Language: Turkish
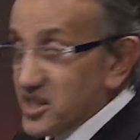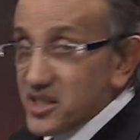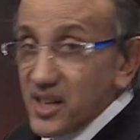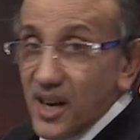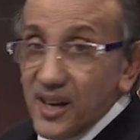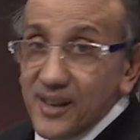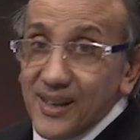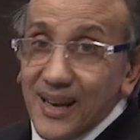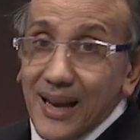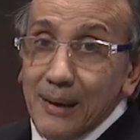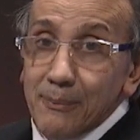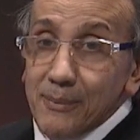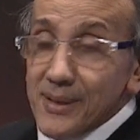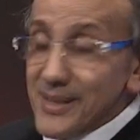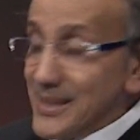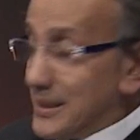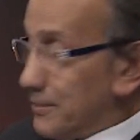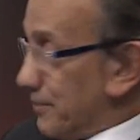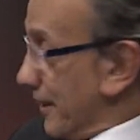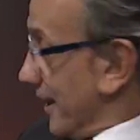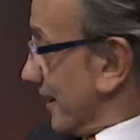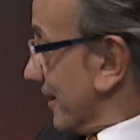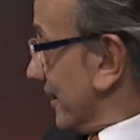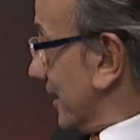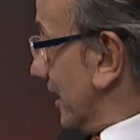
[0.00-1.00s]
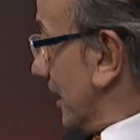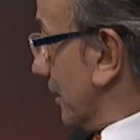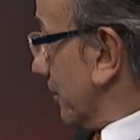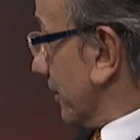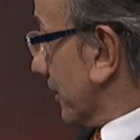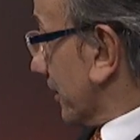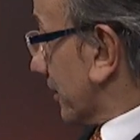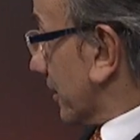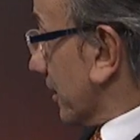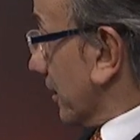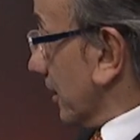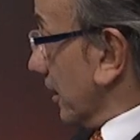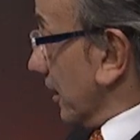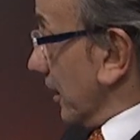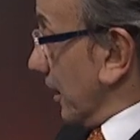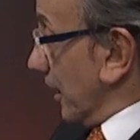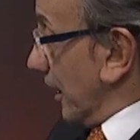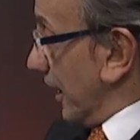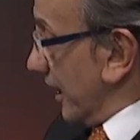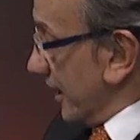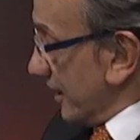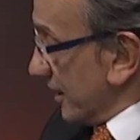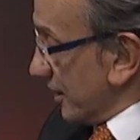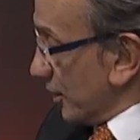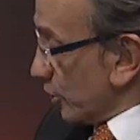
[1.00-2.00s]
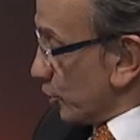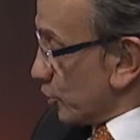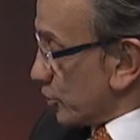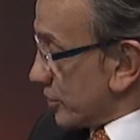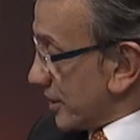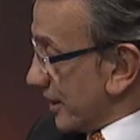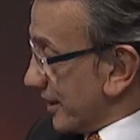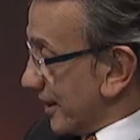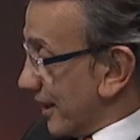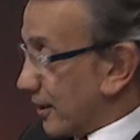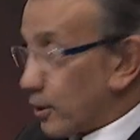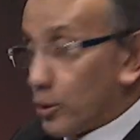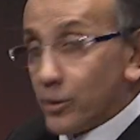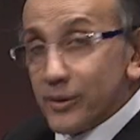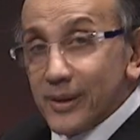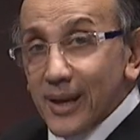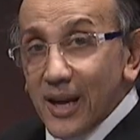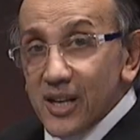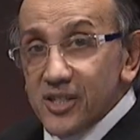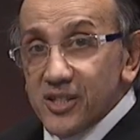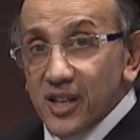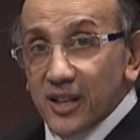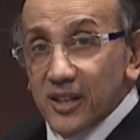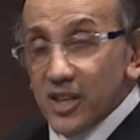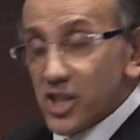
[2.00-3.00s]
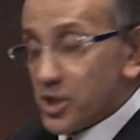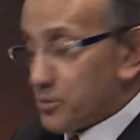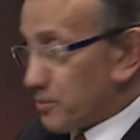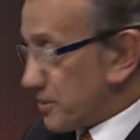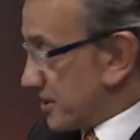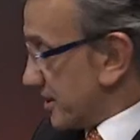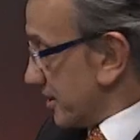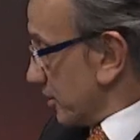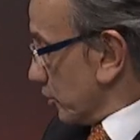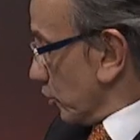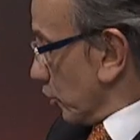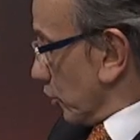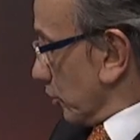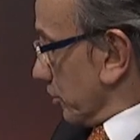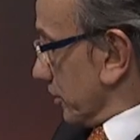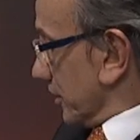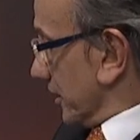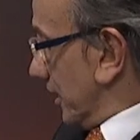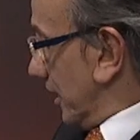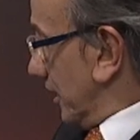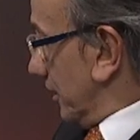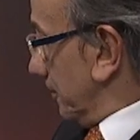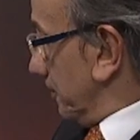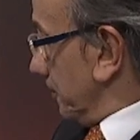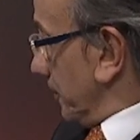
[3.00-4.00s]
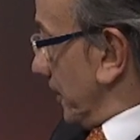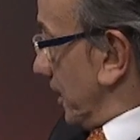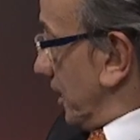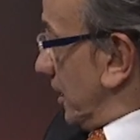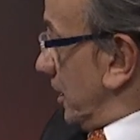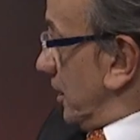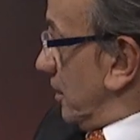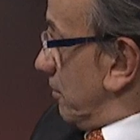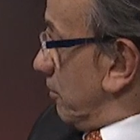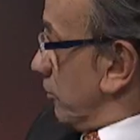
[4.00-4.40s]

aşağı gelmesi beklenebilir. En kötü senaryonun gerçekleşmesi durumunda